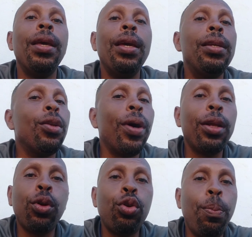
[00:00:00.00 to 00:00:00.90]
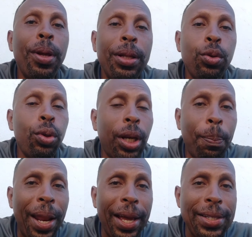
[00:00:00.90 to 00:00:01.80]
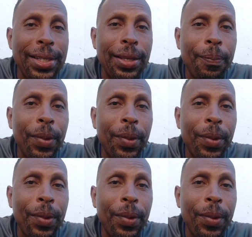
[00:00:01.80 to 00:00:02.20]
ele não era dono do, do triplex.